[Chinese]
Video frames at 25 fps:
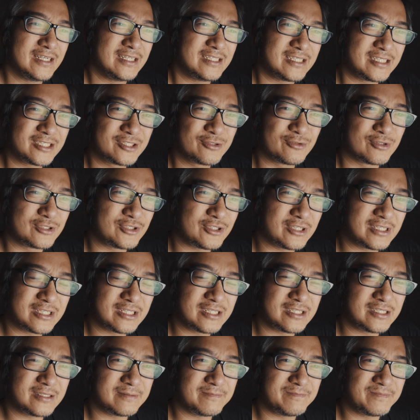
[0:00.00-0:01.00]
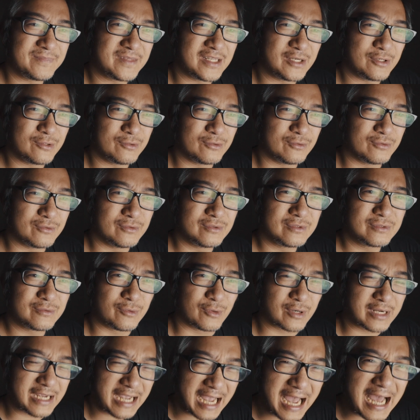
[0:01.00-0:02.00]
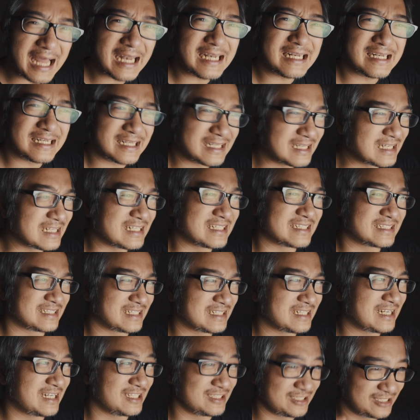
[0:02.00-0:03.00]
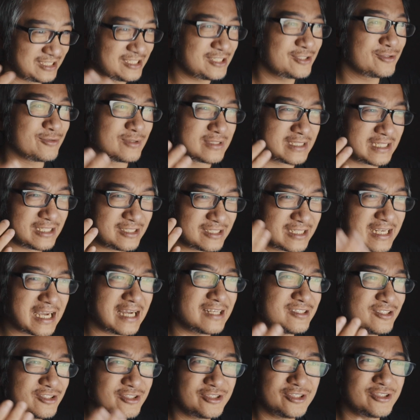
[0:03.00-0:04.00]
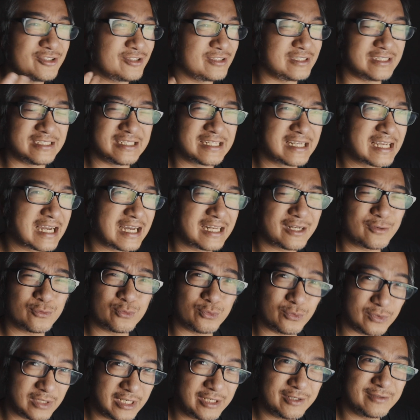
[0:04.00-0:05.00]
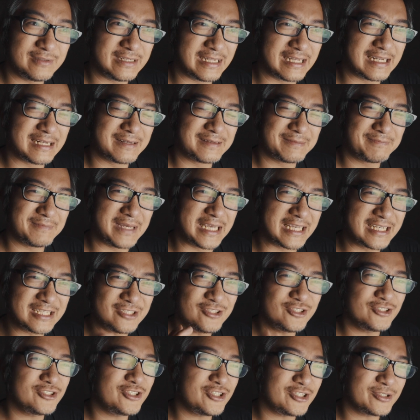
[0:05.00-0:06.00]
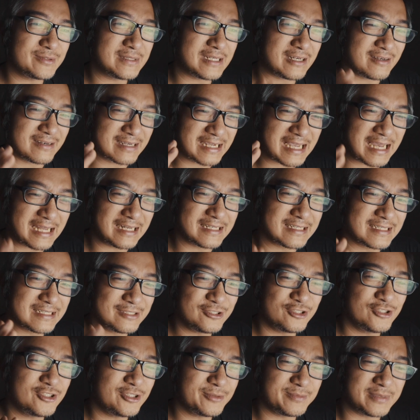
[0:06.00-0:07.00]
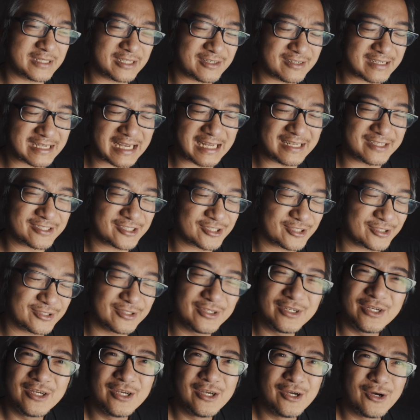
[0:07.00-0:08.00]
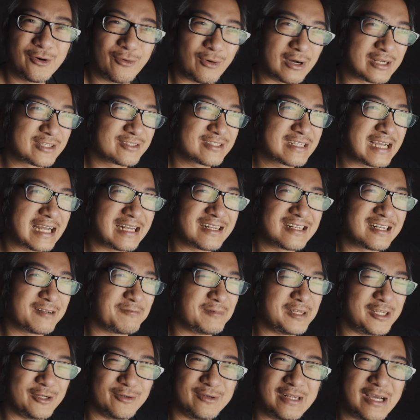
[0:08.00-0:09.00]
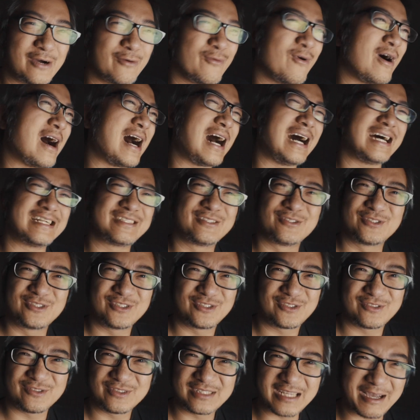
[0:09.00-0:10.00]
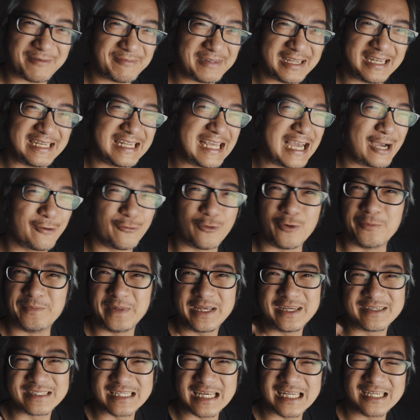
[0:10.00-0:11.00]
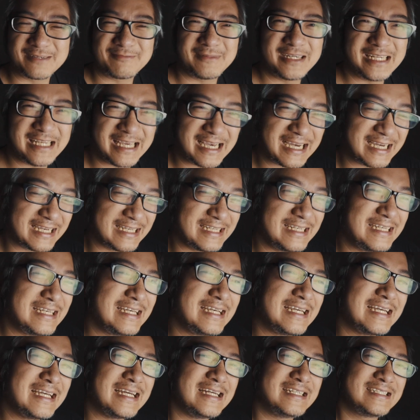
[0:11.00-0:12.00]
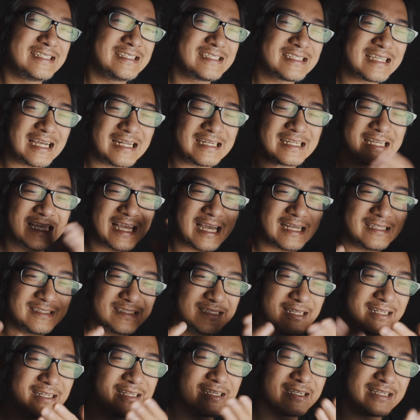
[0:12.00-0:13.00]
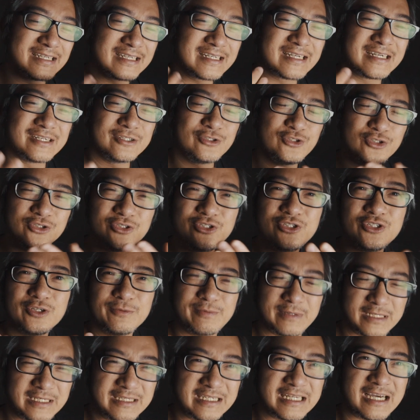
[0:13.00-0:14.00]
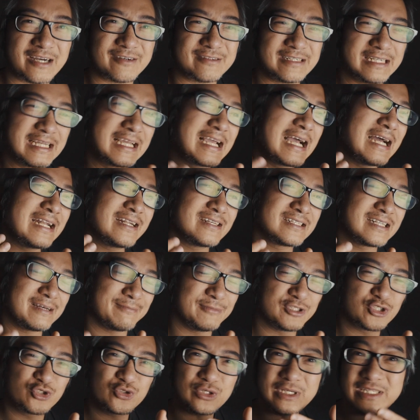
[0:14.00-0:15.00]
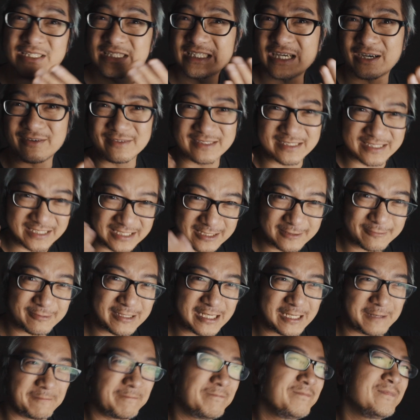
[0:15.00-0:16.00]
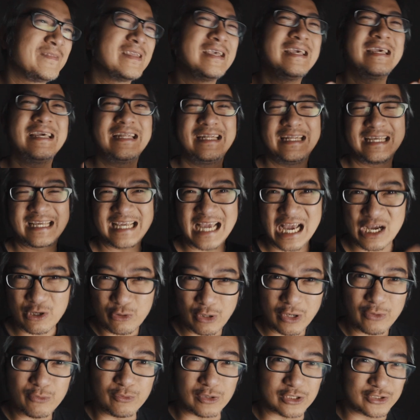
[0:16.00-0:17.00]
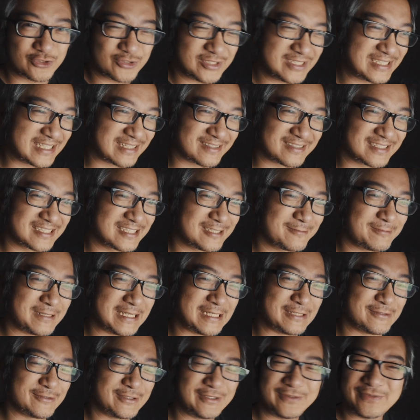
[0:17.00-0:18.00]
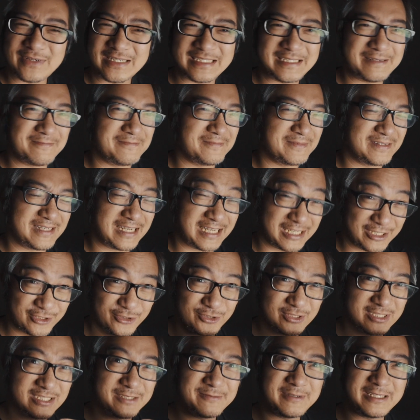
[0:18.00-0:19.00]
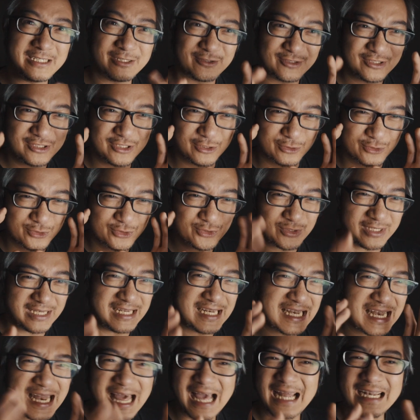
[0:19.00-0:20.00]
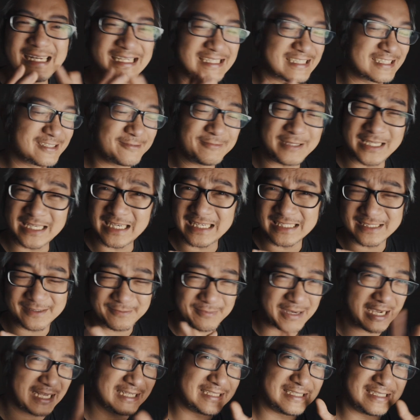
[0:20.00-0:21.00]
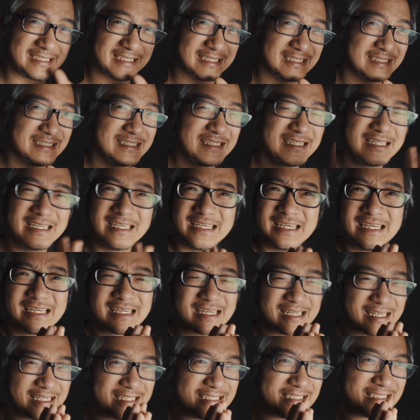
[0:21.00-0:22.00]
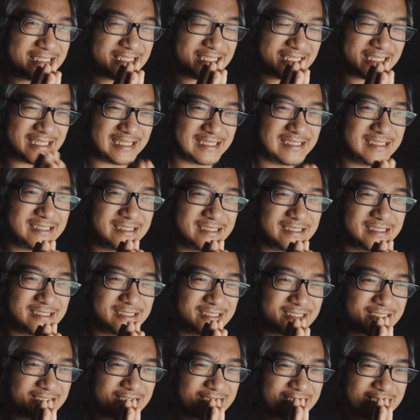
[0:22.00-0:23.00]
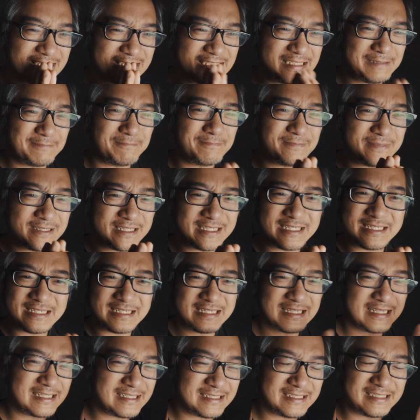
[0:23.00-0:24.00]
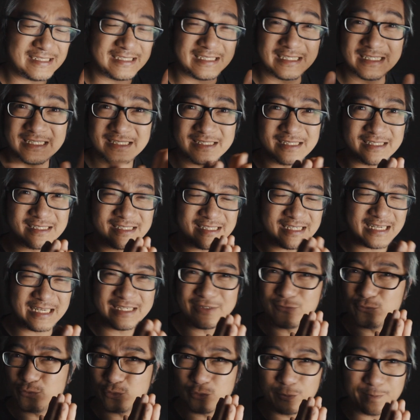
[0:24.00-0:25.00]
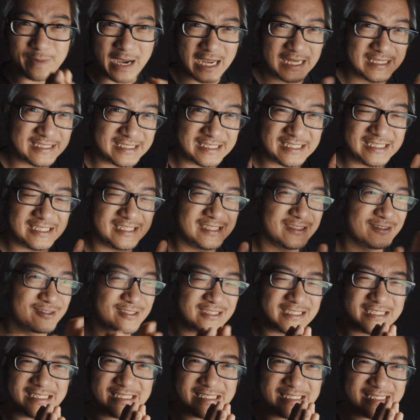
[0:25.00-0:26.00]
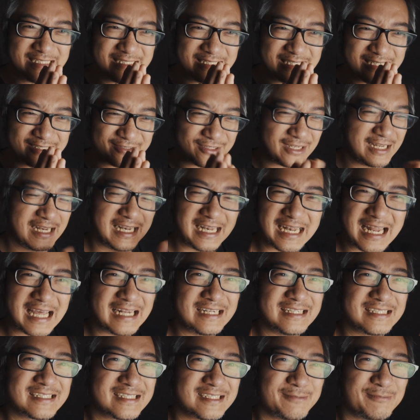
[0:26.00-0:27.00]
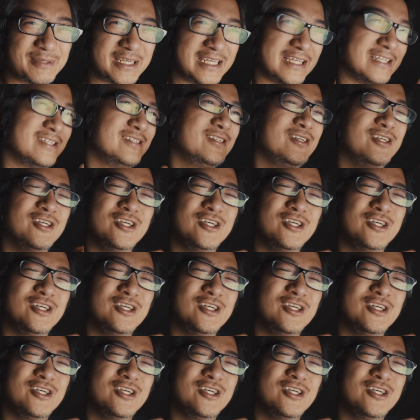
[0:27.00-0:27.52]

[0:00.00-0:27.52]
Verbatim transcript: 其实我觉得我看了很，其实我在看 YouTube 已经看了五六年了，每个 YouTube 当我看 YouTube 当我看的时候，我都看到他们流量哇，都是他们很厉害，我没有他那么厉害。其实当你看任何一个 YouTube 频道，你看到他们最早的视频。你看回我最早的视频，你会发现很多视频都是由最烂的视频开始拍起的，可能前一千集或者前五百集都是很烂的视频，